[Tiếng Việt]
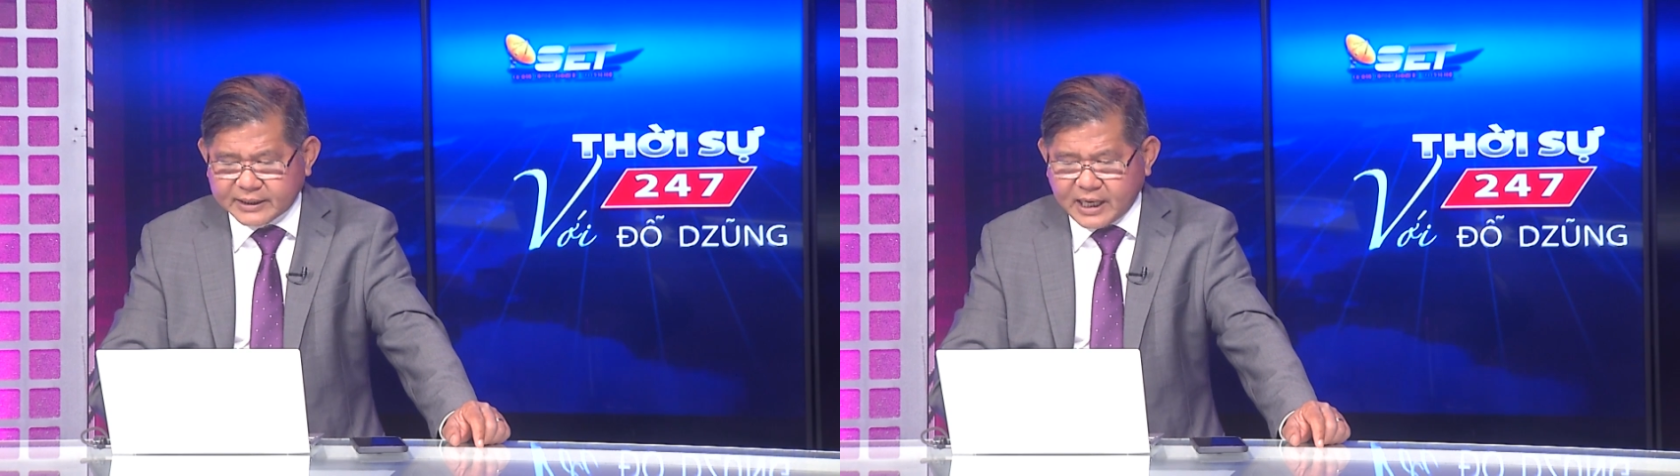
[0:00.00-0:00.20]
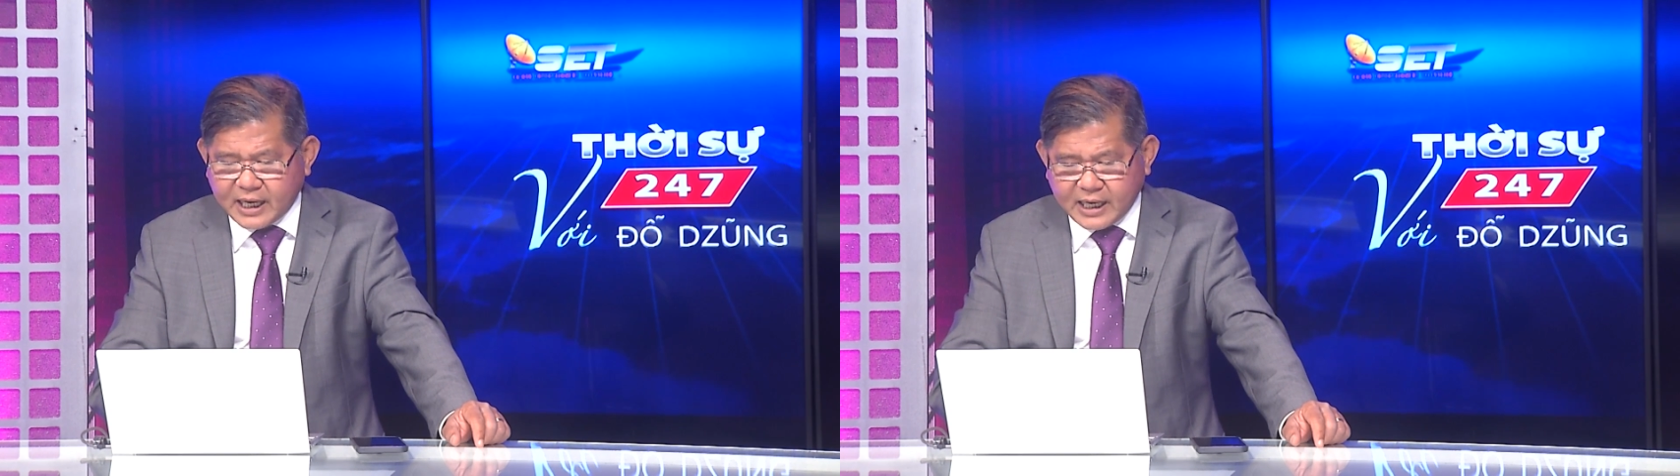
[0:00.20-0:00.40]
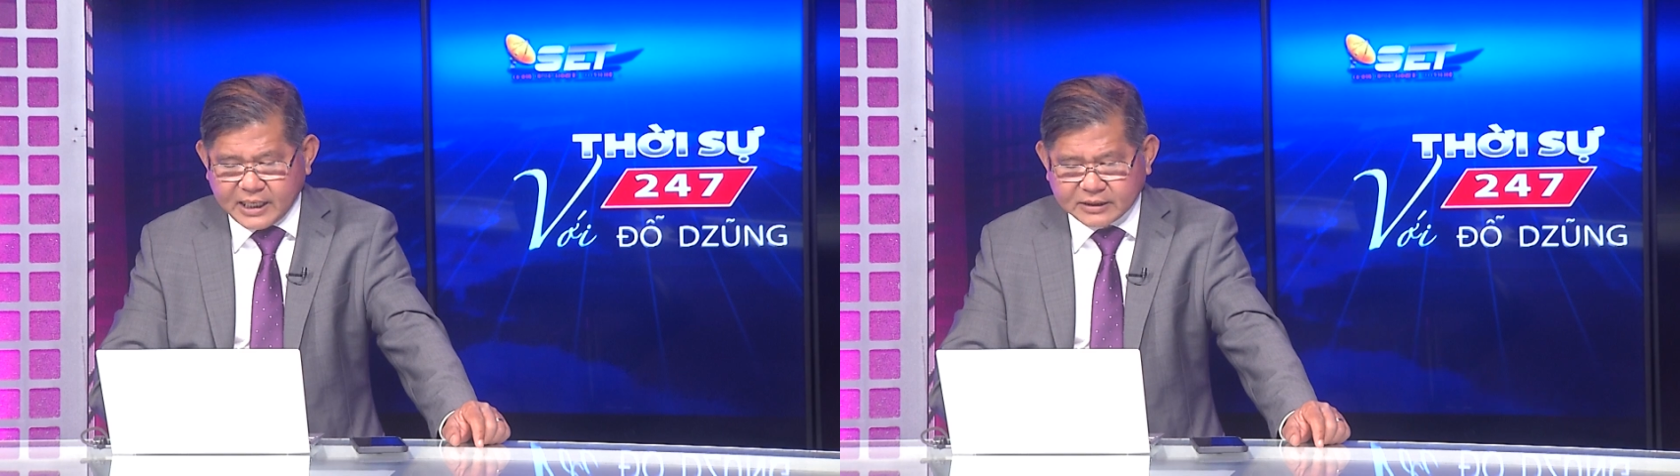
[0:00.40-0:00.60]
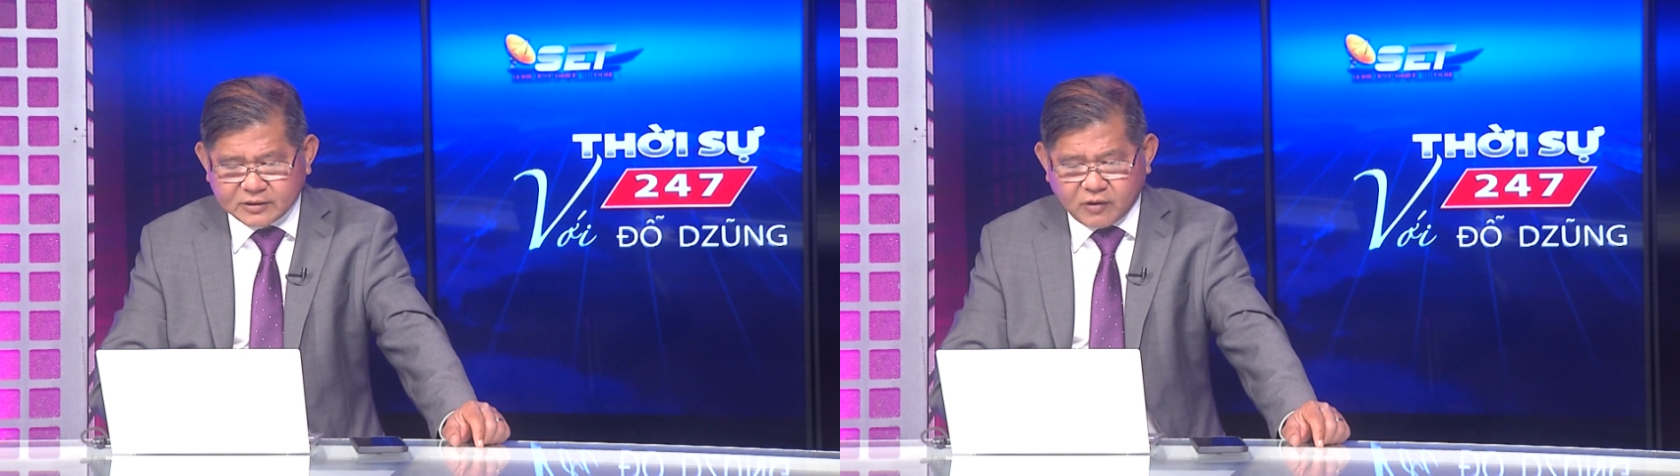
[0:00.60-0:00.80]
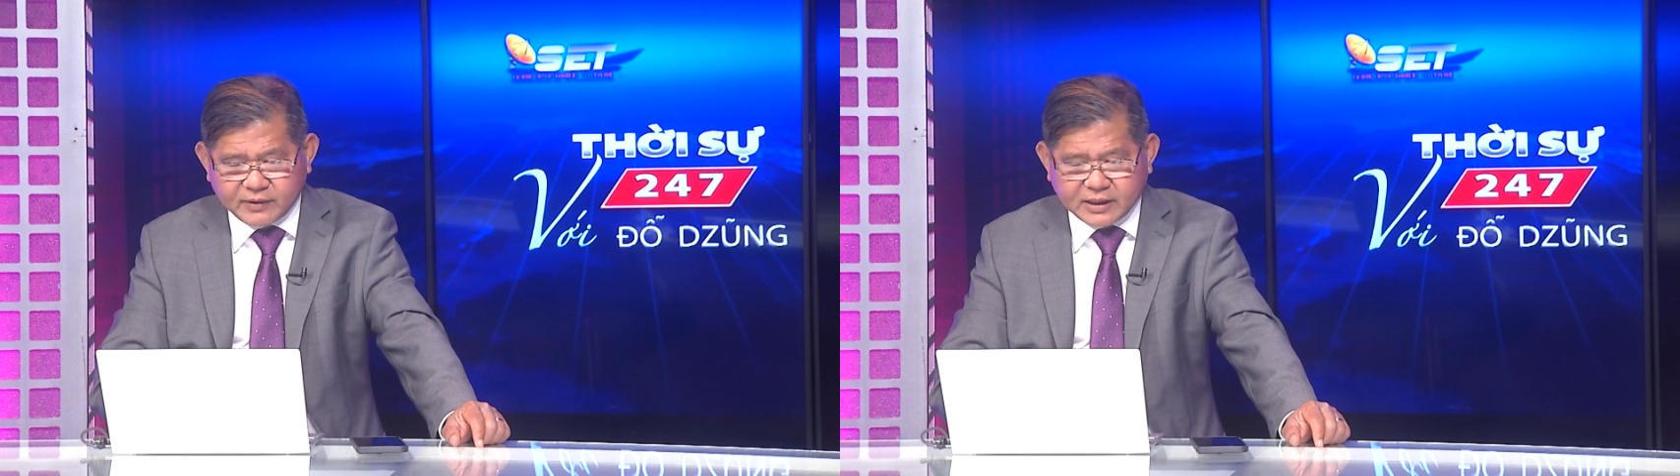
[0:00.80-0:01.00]
Đây,
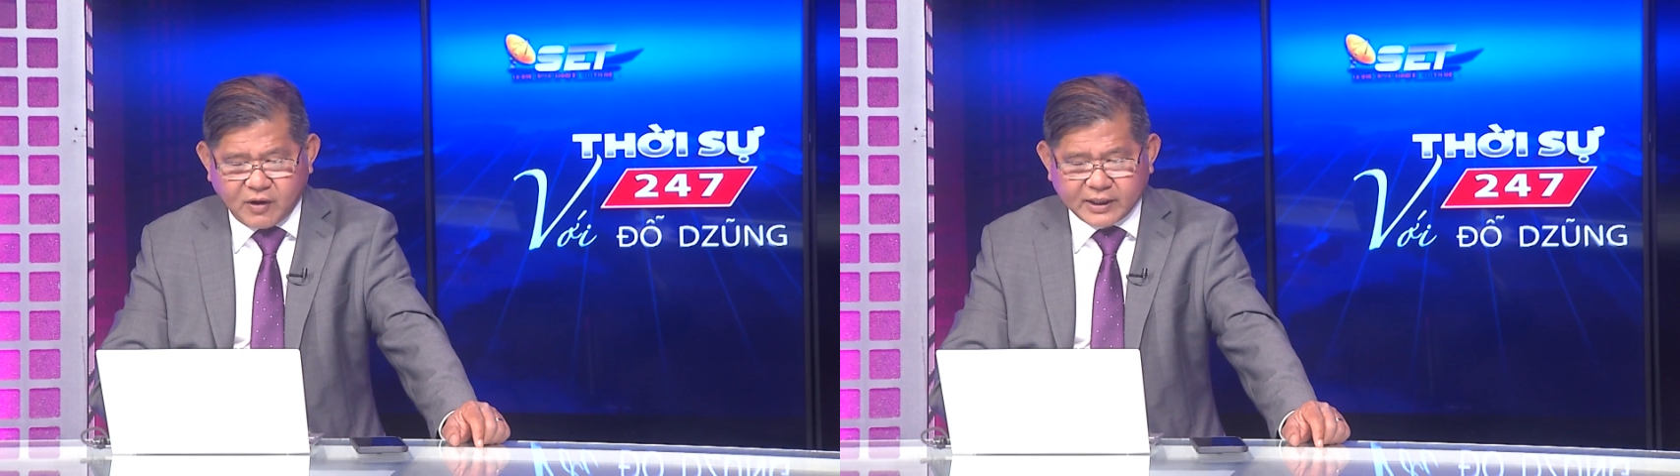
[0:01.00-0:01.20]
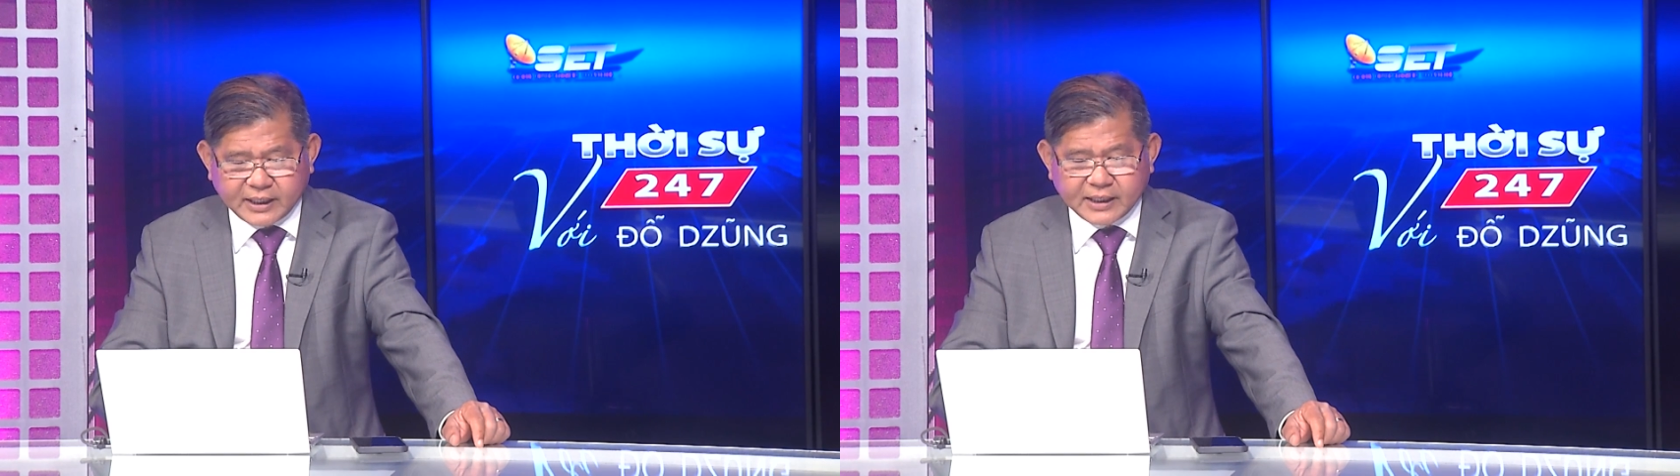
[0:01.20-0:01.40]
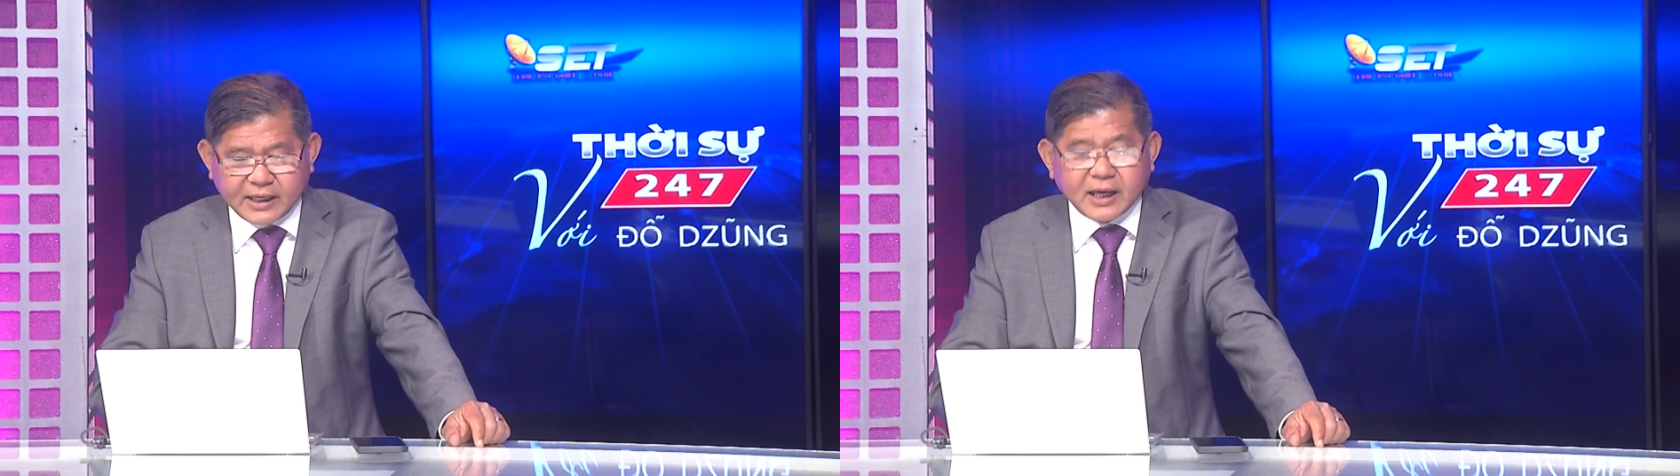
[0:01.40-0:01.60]
cho quý vị coi này.